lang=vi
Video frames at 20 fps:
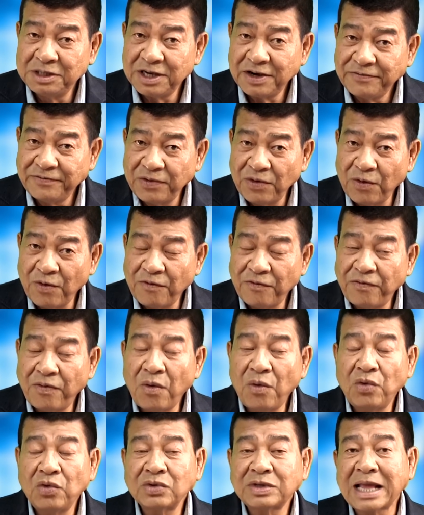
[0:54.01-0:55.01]
chức vụ
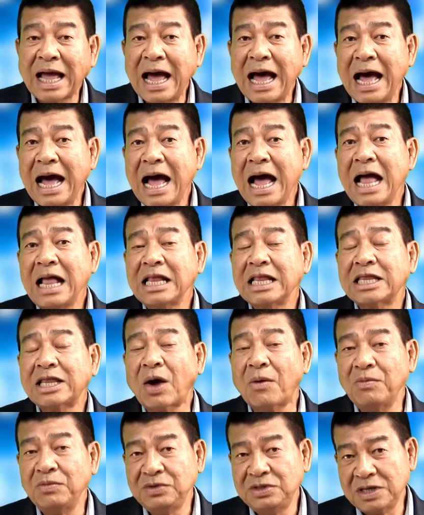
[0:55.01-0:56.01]
phụ tá
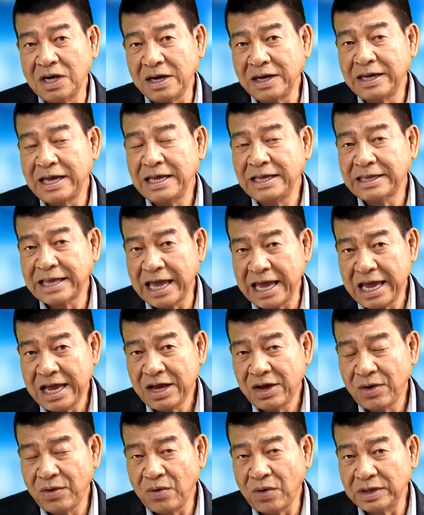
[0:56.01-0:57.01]
Tổng trưởng Kinh
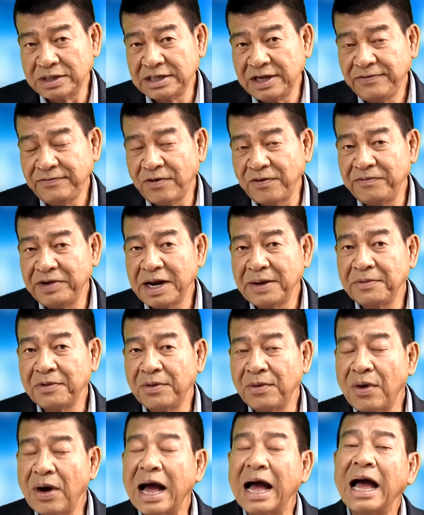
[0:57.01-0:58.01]
tế của Chính phủ Việt Nam
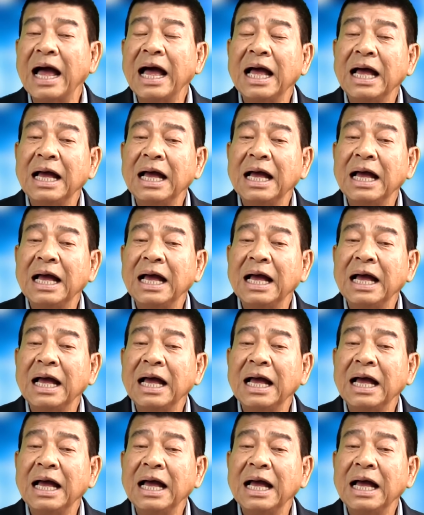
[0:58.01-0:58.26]
Cộng Hòa.